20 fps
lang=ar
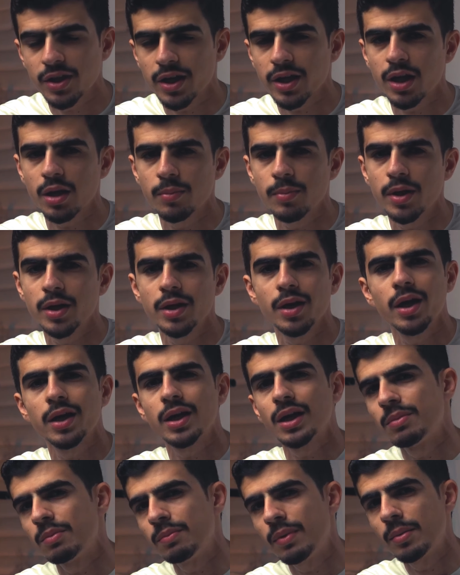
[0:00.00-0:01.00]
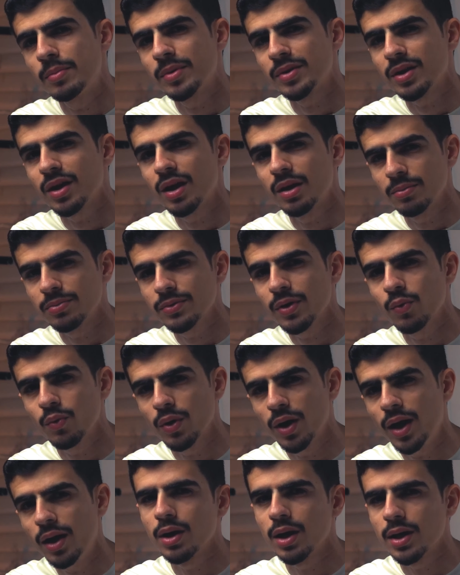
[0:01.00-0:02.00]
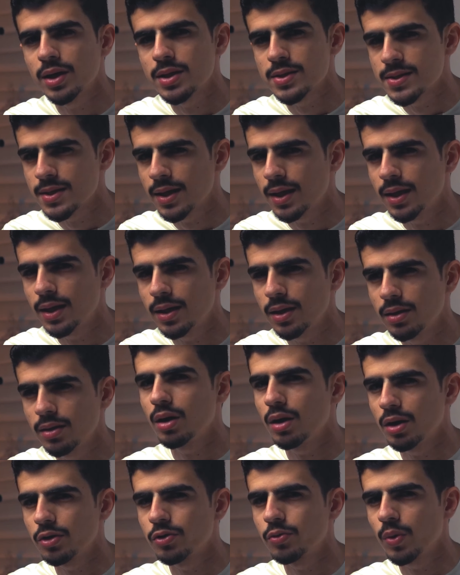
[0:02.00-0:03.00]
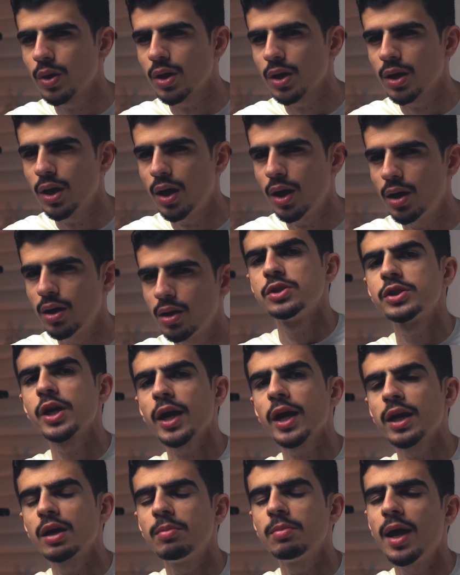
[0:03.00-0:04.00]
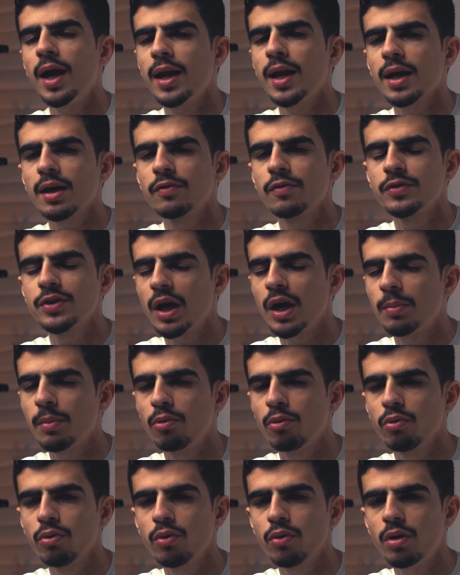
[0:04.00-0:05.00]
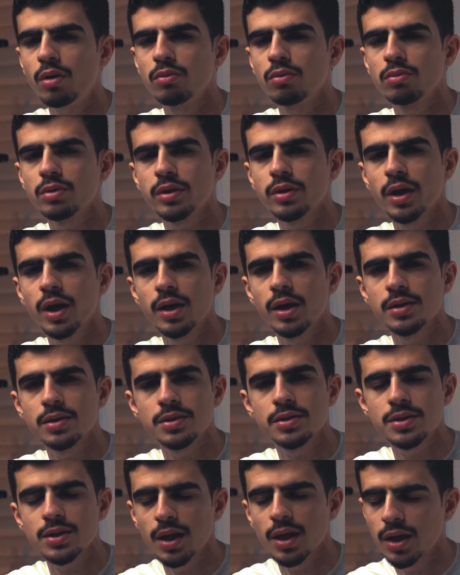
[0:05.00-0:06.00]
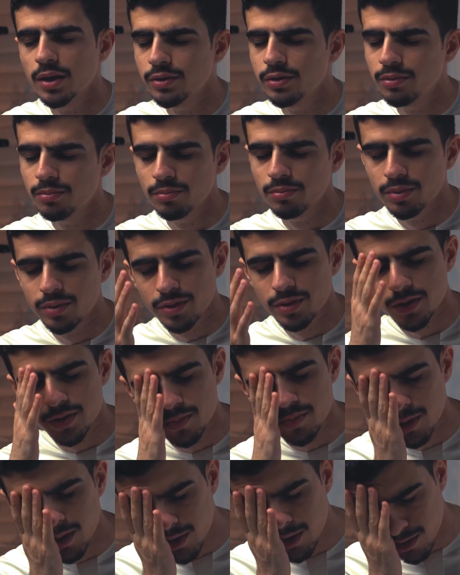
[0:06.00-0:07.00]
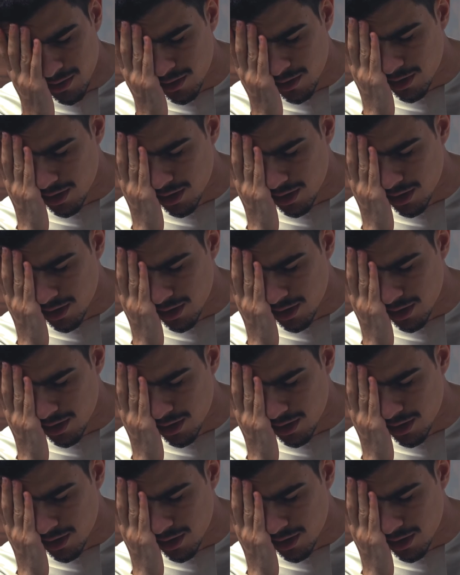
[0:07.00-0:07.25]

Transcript: تقريبا أيام محمد كان مطوع على يزال أتوقع شيخنا بالحلقة فتح موضوع كان صادم بالنسبة لي يا